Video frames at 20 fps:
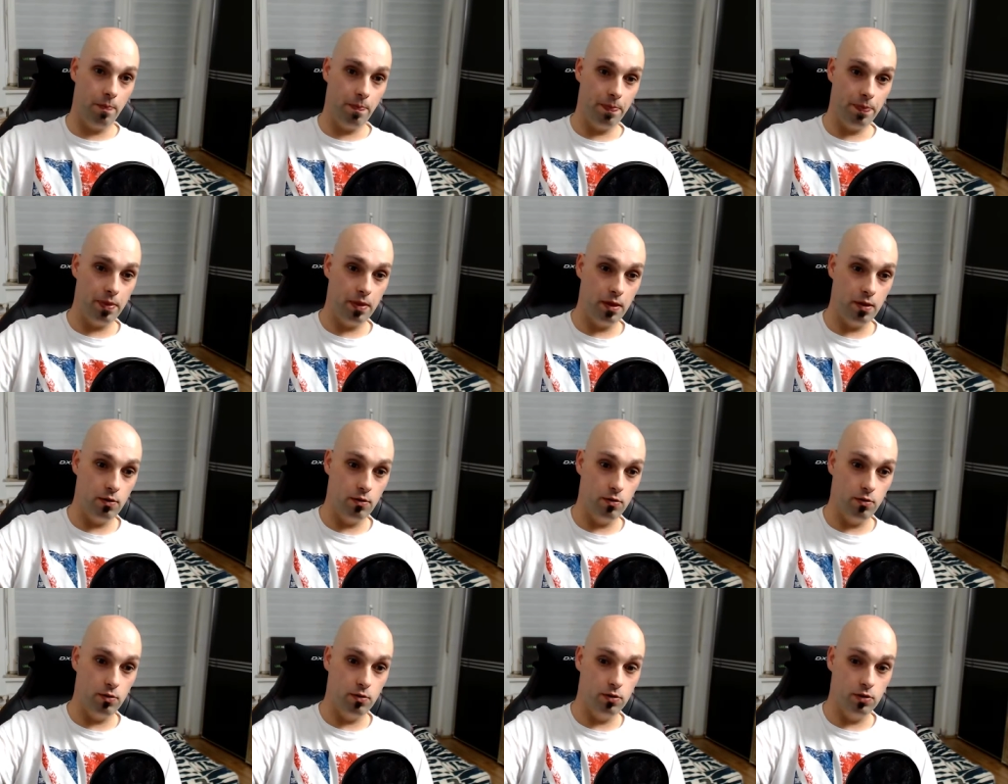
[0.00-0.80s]

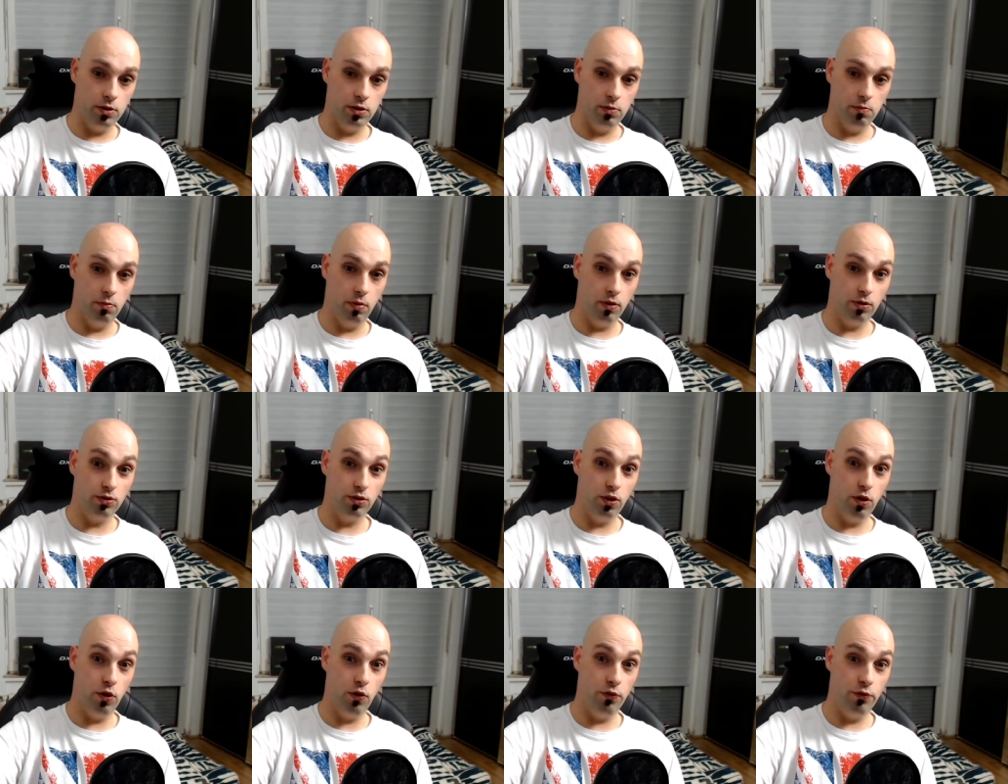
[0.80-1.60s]
Und die Box
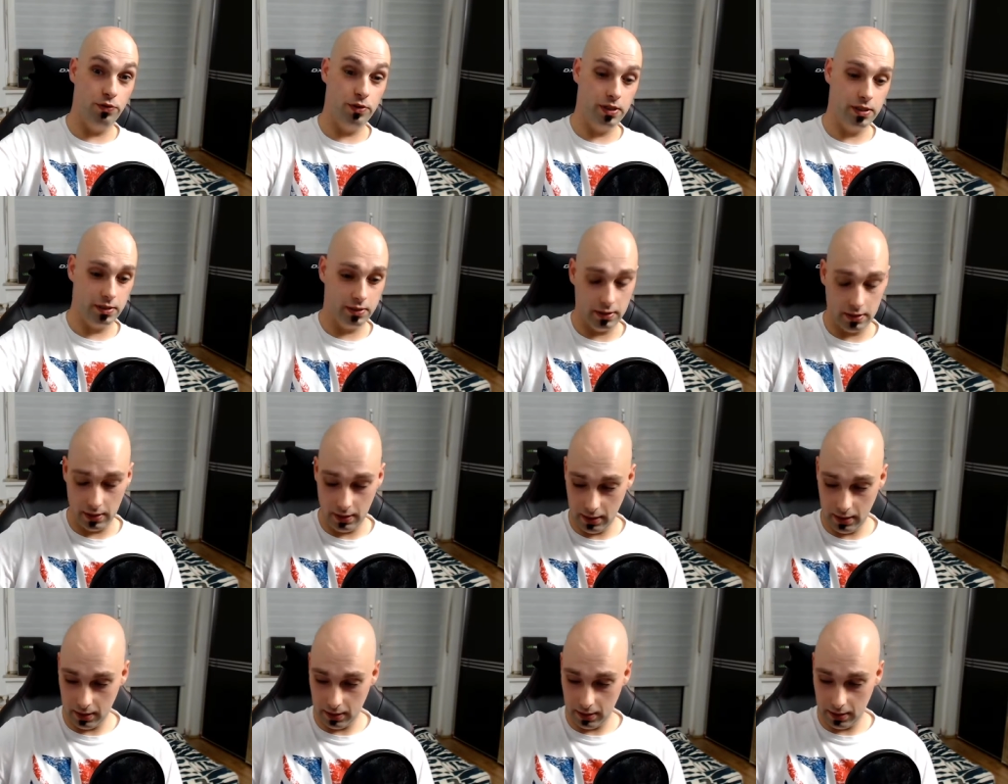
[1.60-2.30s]
öffnet sich.